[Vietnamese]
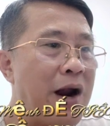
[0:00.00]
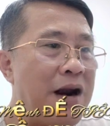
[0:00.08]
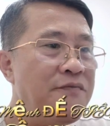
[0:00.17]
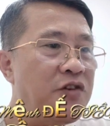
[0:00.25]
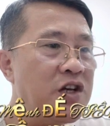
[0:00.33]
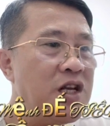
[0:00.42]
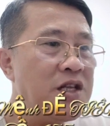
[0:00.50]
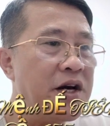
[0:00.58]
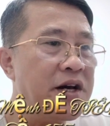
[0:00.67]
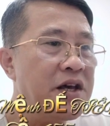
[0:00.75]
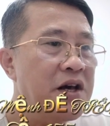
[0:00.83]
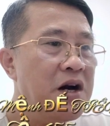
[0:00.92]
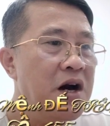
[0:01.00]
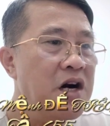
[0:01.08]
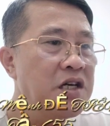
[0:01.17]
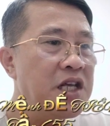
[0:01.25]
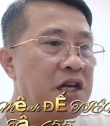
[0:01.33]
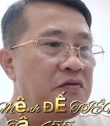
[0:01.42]
hắn vừa dứt lời,
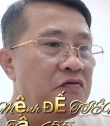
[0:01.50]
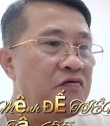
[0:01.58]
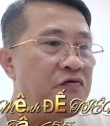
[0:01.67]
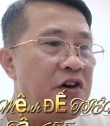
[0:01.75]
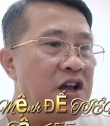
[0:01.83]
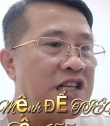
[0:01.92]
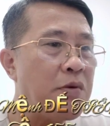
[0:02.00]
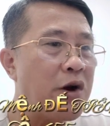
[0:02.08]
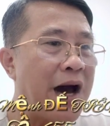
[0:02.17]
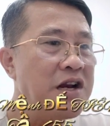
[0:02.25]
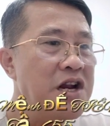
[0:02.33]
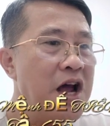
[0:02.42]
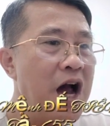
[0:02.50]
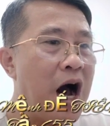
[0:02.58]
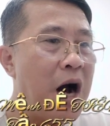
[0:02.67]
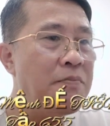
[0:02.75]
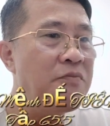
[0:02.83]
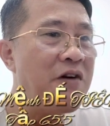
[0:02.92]
hư thiên phía sau bọn hắn
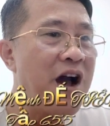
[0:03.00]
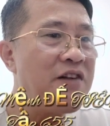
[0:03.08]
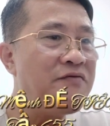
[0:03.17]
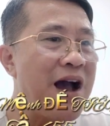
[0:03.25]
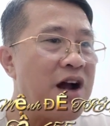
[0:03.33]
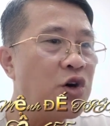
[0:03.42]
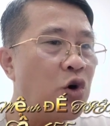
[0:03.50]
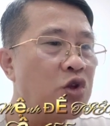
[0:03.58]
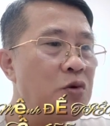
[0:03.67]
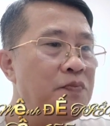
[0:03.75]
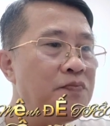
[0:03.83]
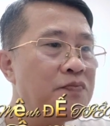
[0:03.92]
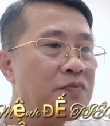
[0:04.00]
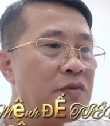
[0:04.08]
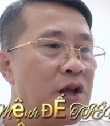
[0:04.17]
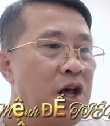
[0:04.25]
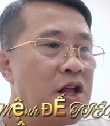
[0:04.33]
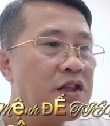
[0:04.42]
ầm vang vang nổ tung.
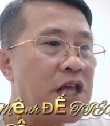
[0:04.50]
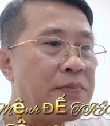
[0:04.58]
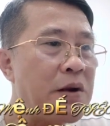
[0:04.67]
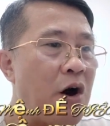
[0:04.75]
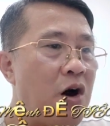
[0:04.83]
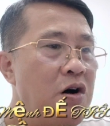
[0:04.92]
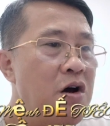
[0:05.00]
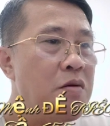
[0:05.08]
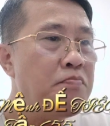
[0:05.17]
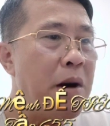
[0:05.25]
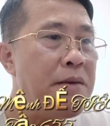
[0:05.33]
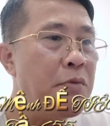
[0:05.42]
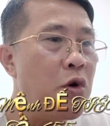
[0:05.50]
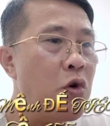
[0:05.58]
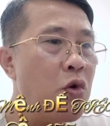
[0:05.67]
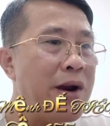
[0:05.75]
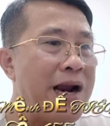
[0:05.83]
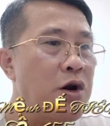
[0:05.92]
Tiếp theo đó, mây
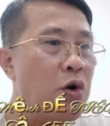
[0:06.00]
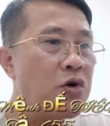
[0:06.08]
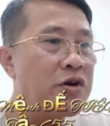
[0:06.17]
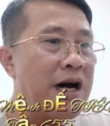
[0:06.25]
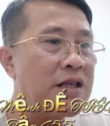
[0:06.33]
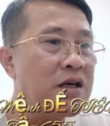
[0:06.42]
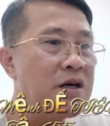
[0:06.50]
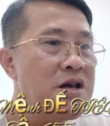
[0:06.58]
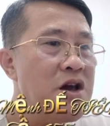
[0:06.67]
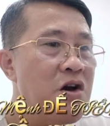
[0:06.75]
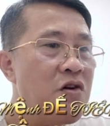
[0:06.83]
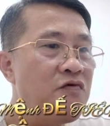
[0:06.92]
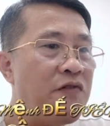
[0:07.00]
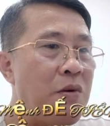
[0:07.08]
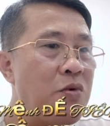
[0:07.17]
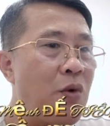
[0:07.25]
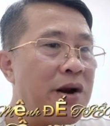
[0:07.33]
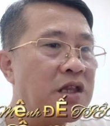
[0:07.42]
mù lăn lộn ra tới,
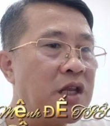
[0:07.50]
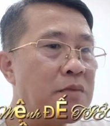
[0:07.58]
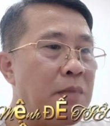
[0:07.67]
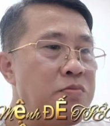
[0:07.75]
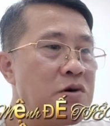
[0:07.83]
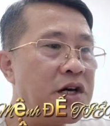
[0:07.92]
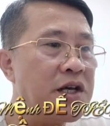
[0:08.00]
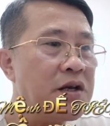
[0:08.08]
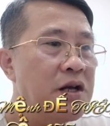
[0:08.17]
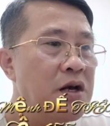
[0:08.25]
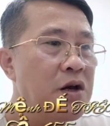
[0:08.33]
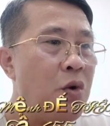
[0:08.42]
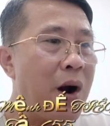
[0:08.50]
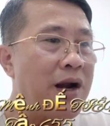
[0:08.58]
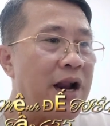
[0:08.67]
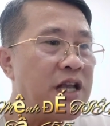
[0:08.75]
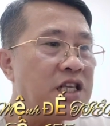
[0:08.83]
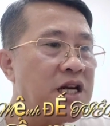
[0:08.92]
vòng quanh từng bóng người, hoặc
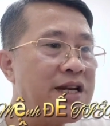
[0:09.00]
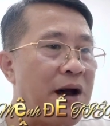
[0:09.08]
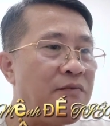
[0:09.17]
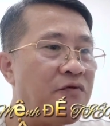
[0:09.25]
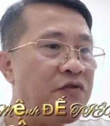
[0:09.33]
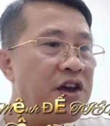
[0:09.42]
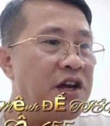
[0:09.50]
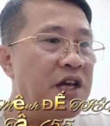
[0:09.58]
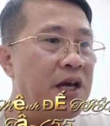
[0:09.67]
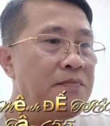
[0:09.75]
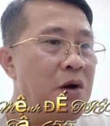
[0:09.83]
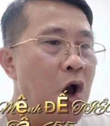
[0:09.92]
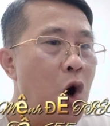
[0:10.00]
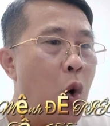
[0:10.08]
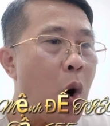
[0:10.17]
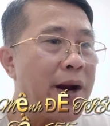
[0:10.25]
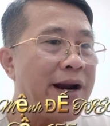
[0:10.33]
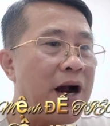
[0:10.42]
là chân đạp phi kiếm,
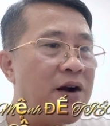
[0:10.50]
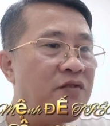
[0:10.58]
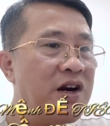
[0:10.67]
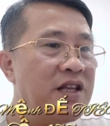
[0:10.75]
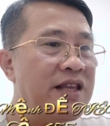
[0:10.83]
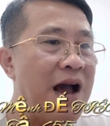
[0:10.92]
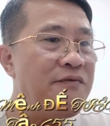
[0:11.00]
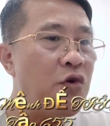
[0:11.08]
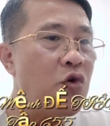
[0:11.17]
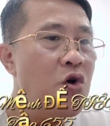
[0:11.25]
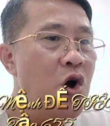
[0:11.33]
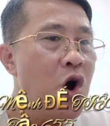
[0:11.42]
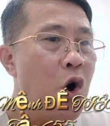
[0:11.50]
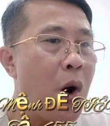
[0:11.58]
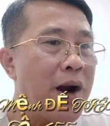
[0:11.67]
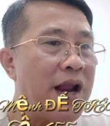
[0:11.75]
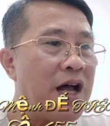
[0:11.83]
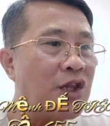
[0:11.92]
hoặc đằng vân giá vũ,
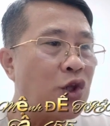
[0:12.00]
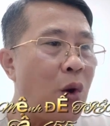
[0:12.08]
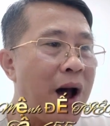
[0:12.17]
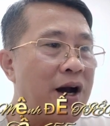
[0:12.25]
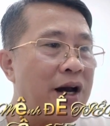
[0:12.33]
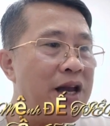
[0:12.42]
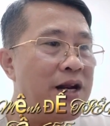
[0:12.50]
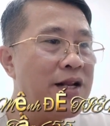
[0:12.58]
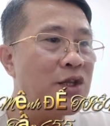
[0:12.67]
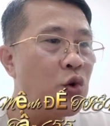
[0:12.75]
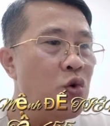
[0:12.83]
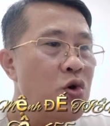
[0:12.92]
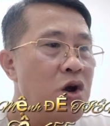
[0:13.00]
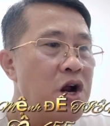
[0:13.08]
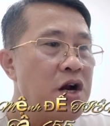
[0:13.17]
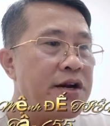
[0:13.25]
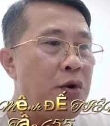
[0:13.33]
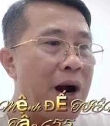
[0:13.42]
hoặc là tọa kỵ linh thú,
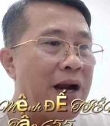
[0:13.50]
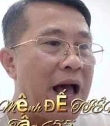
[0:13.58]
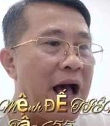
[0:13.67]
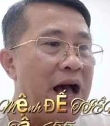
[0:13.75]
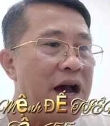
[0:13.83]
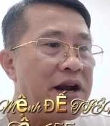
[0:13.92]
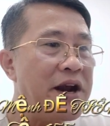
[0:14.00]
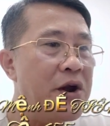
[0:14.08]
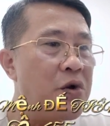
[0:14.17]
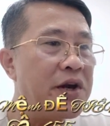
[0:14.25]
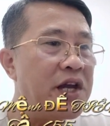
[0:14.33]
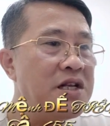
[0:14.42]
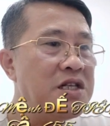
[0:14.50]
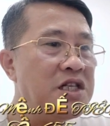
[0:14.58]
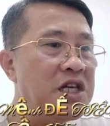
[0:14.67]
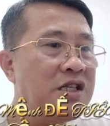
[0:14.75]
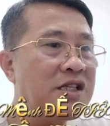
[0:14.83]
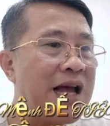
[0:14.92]
hoặc là điều khiển
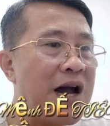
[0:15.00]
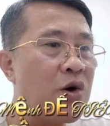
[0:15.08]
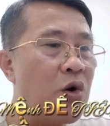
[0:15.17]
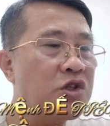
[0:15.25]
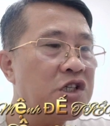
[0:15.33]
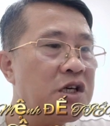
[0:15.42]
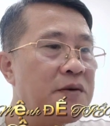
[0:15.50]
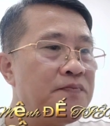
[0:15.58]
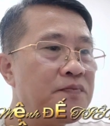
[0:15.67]
chiến xa cổ xưa.